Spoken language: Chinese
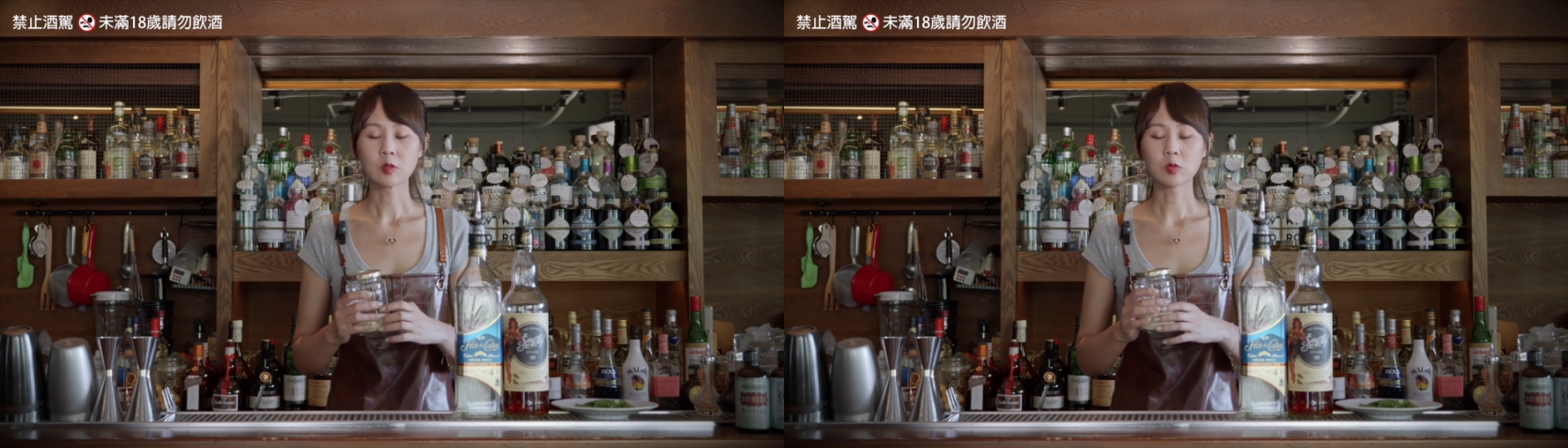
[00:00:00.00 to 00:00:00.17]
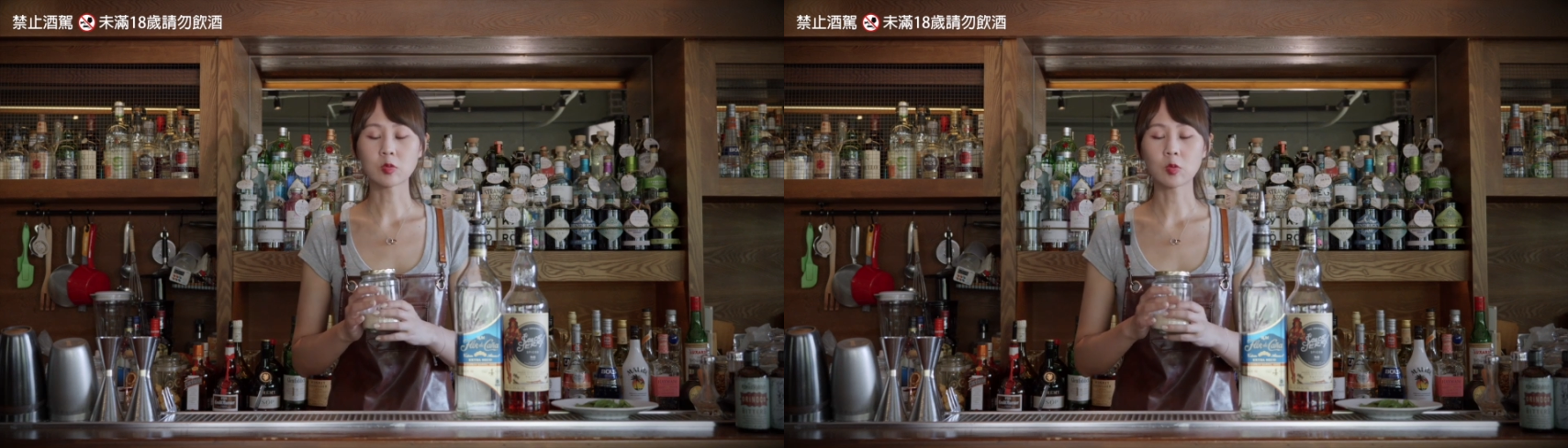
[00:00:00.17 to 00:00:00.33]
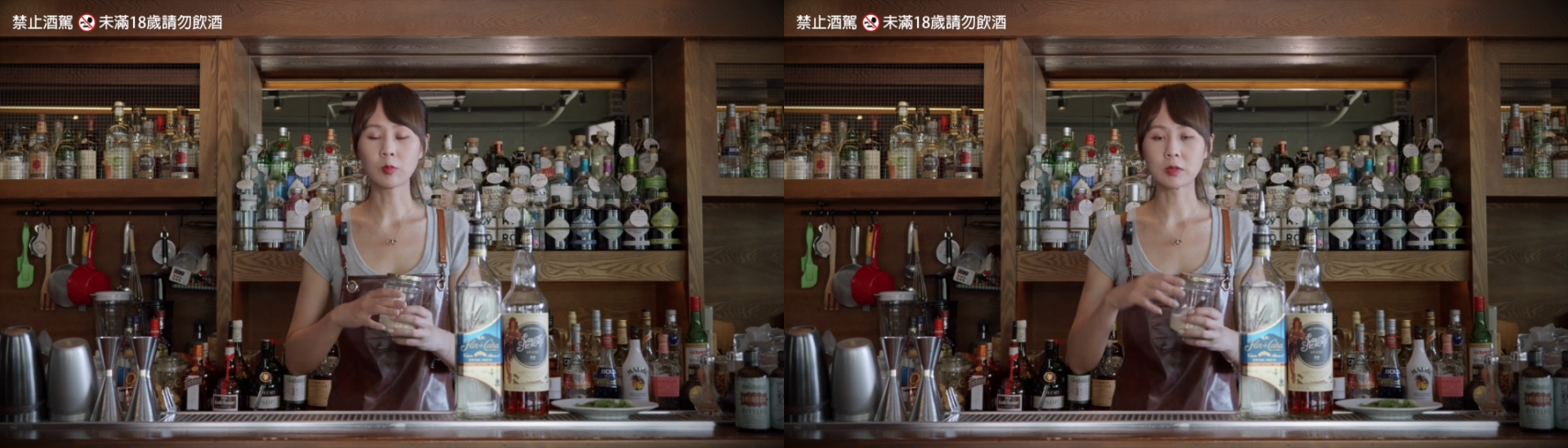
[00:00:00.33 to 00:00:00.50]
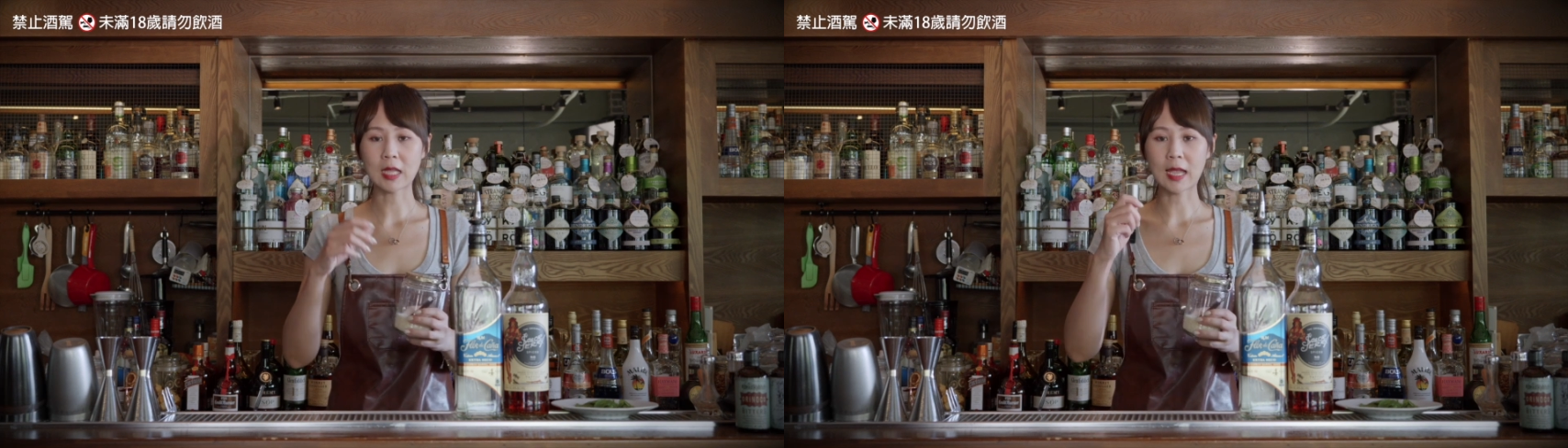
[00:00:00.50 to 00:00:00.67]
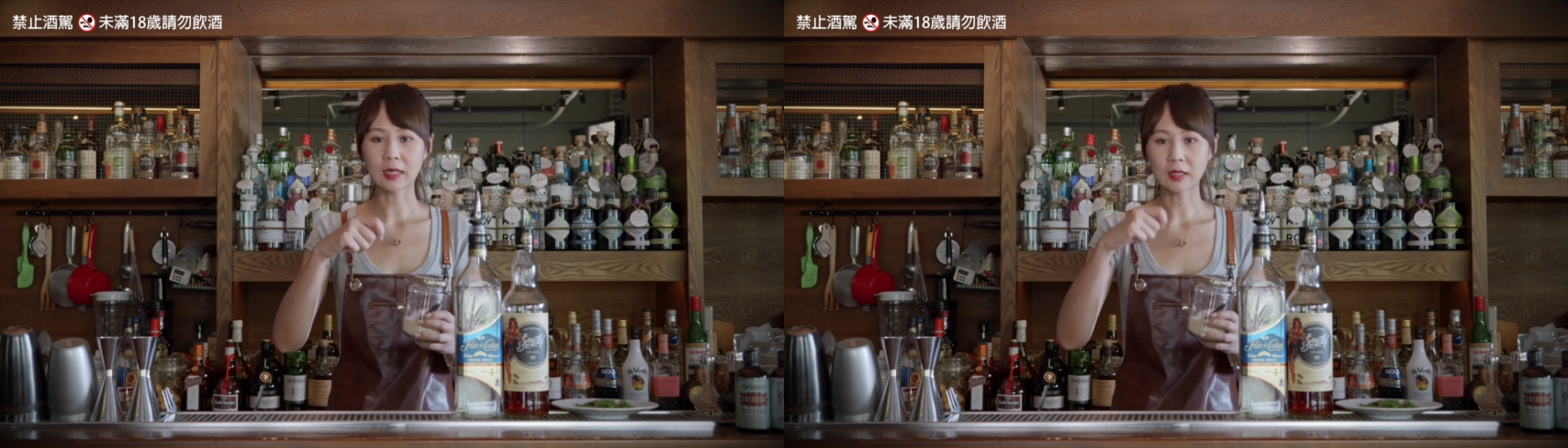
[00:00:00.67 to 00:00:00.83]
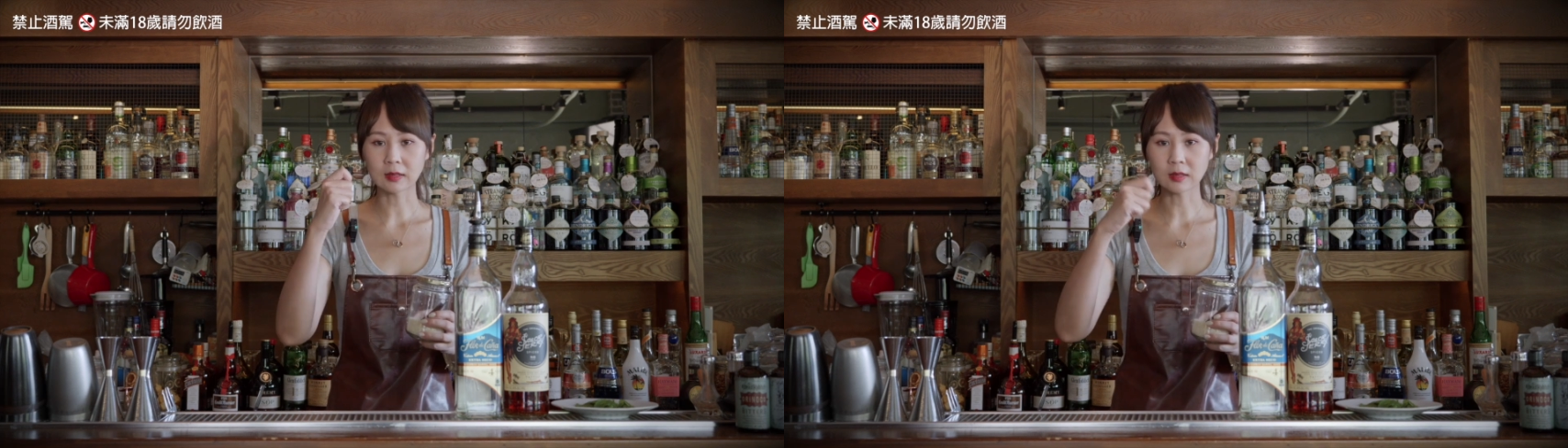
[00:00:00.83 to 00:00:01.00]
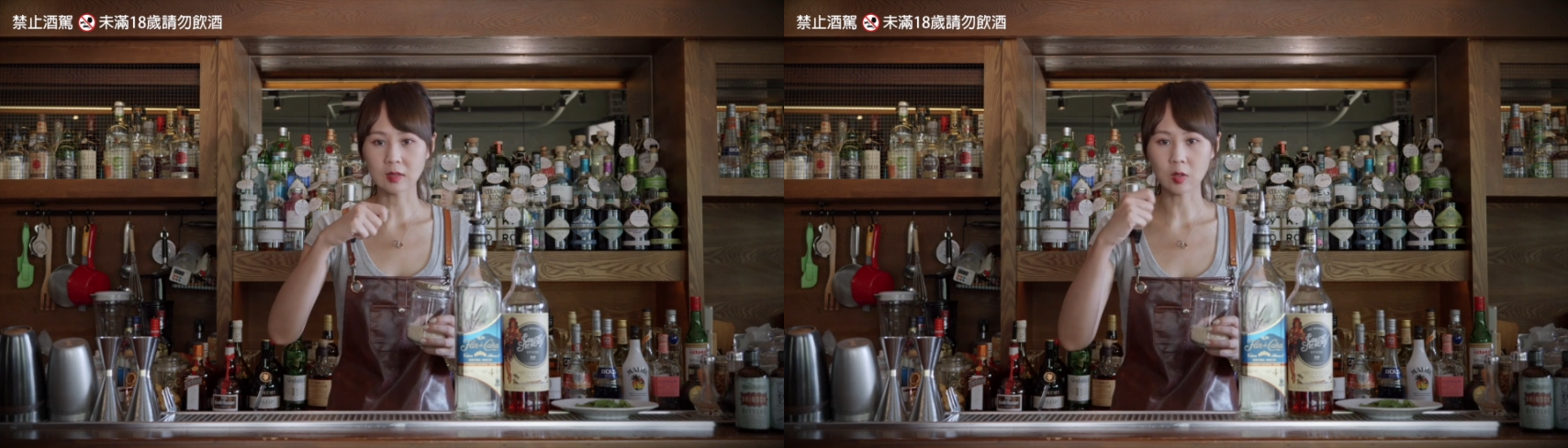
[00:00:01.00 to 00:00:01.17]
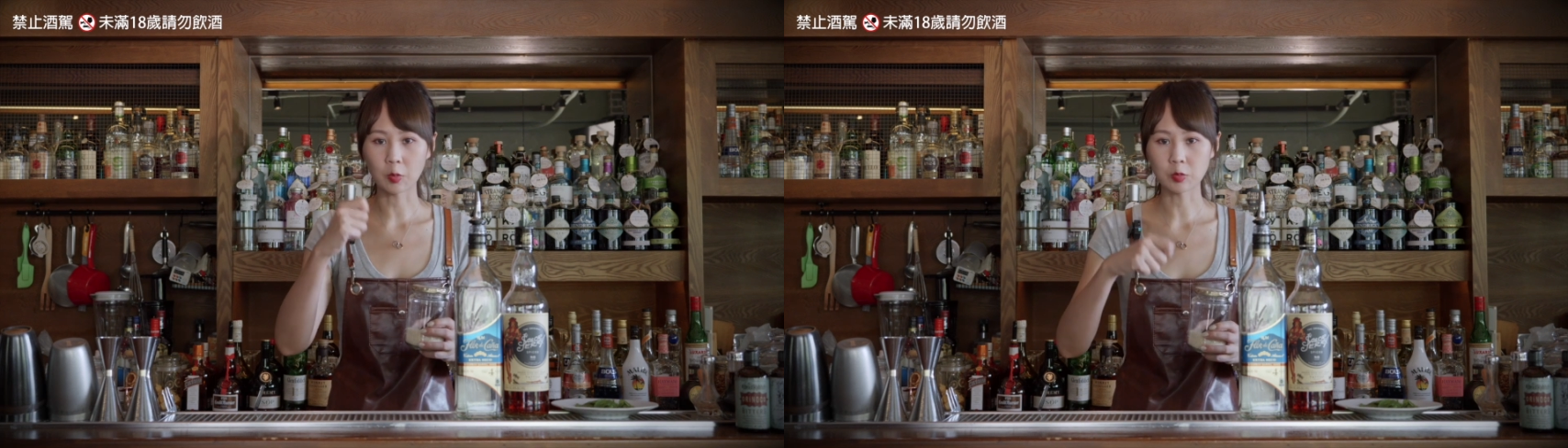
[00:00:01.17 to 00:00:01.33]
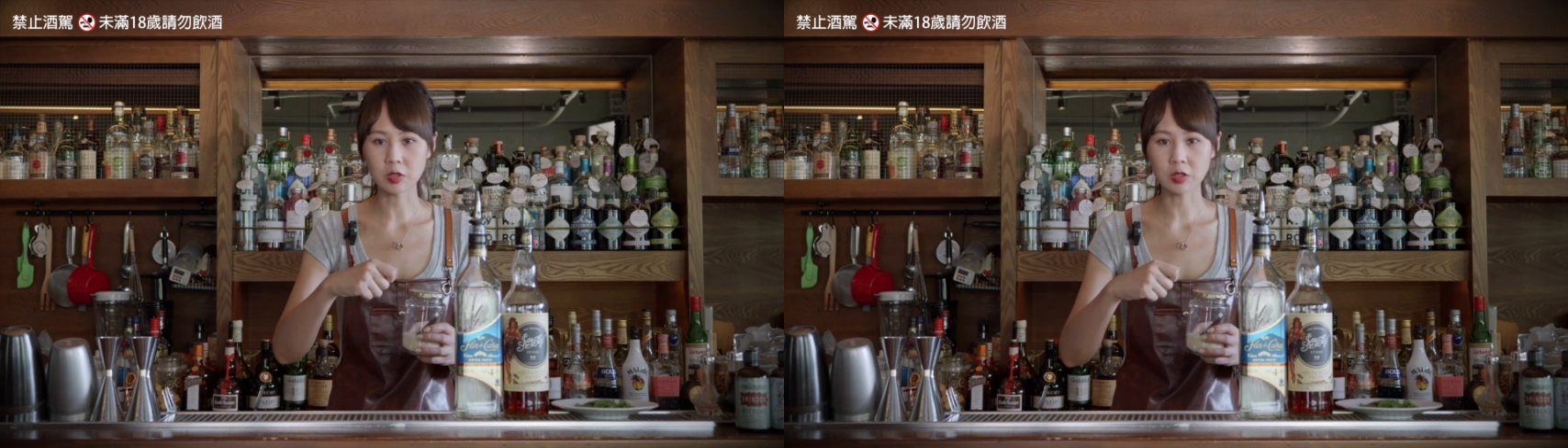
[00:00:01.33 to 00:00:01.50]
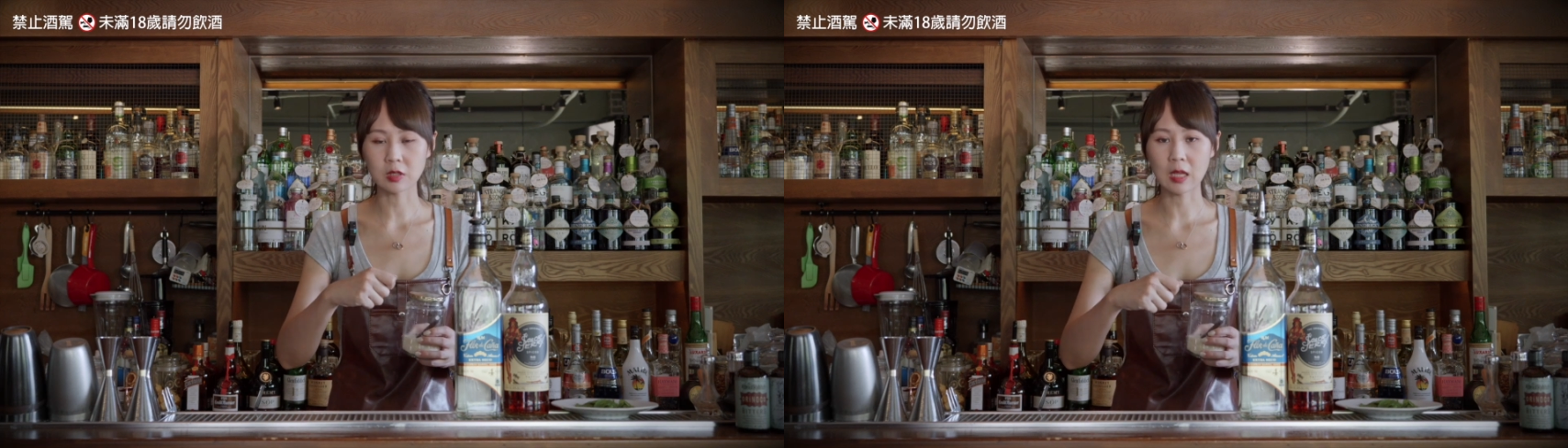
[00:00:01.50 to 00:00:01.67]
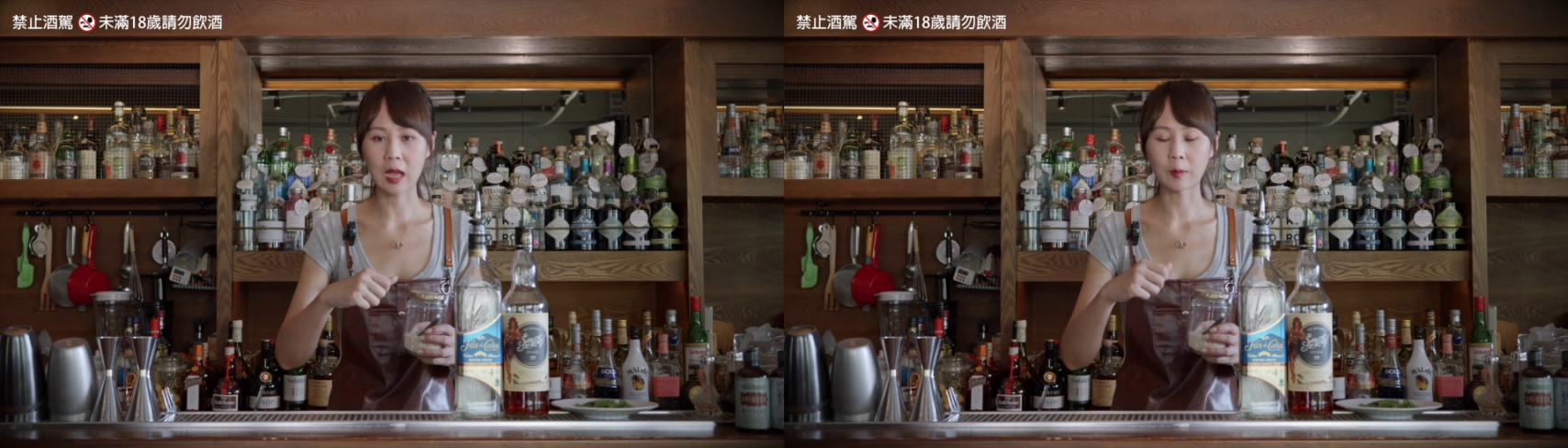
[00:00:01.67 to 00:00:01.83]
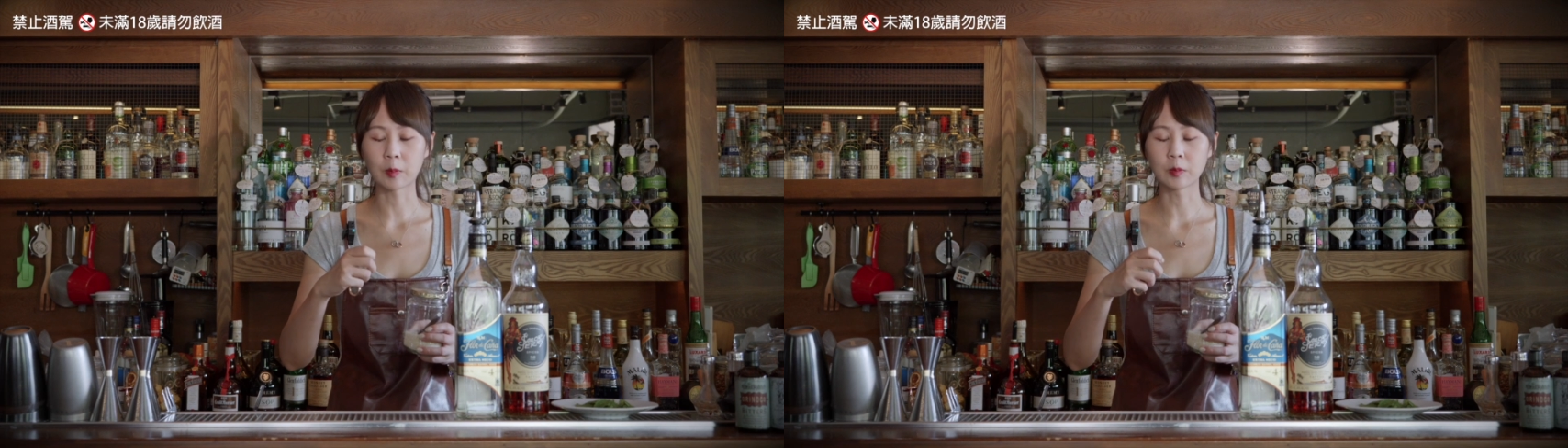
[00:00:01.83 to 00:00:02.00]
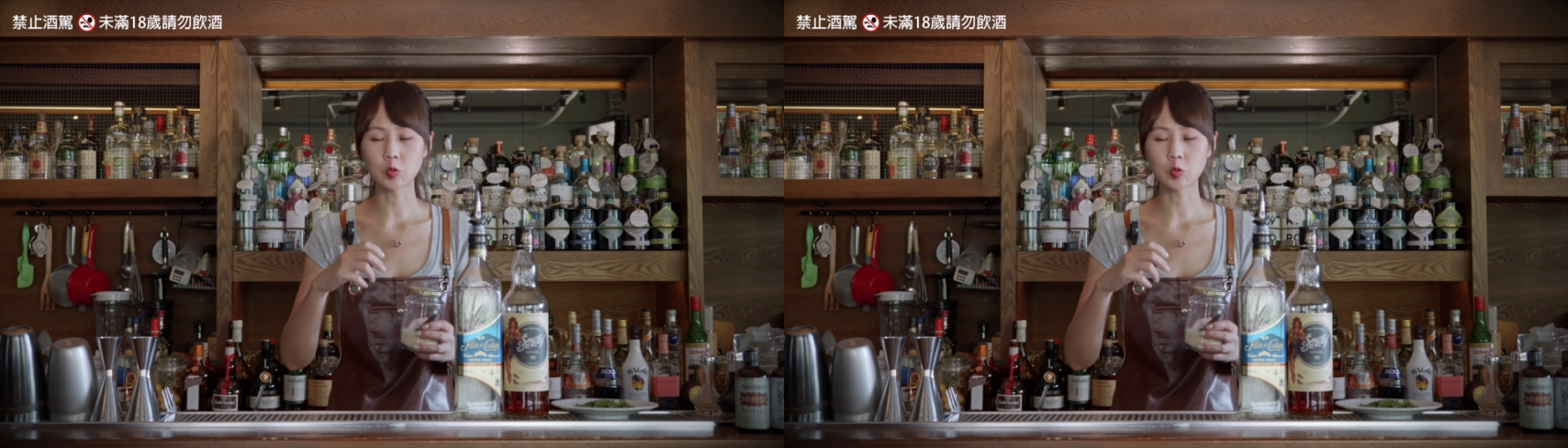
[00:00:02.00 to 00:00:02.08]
所以说我们在喝的同时啊，